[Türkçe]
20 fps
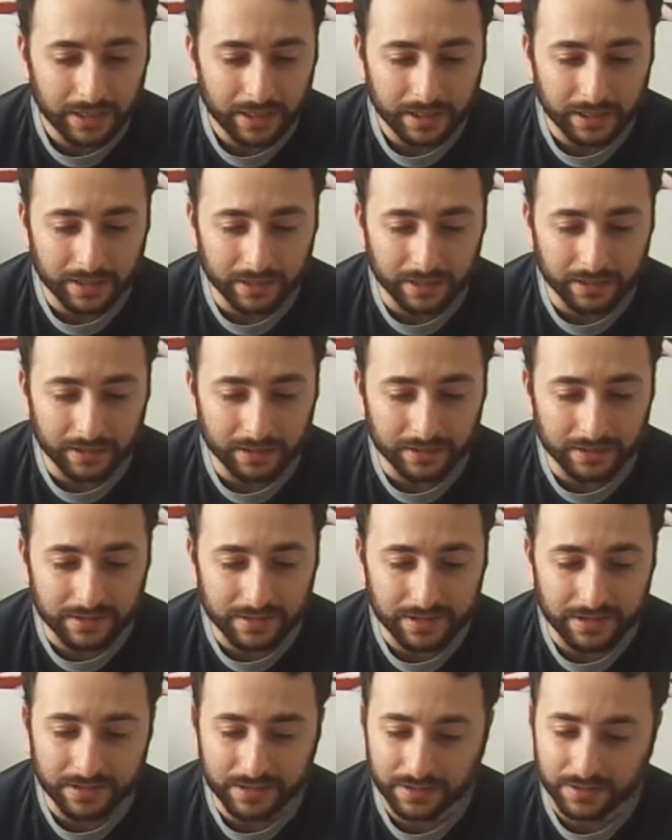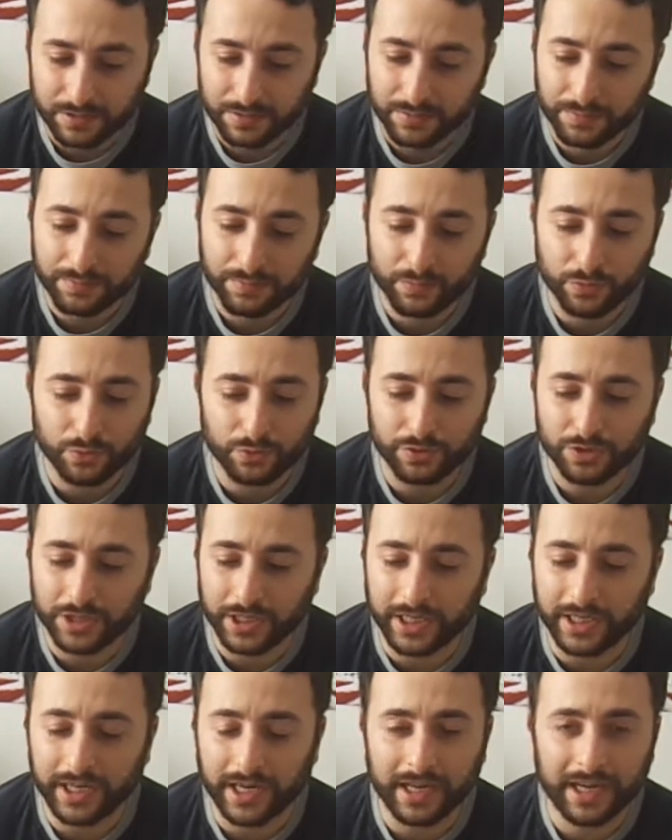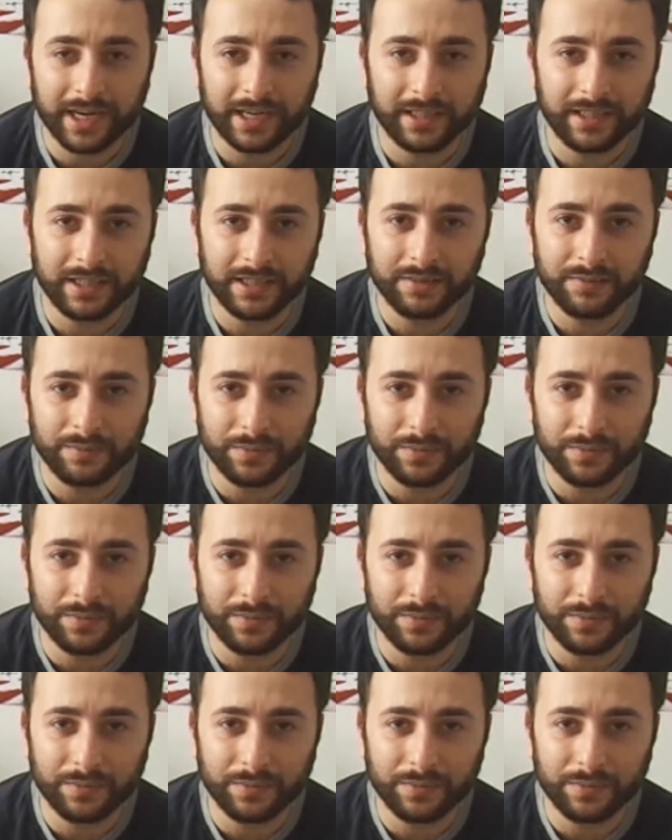Ee, siz bu kenarlardan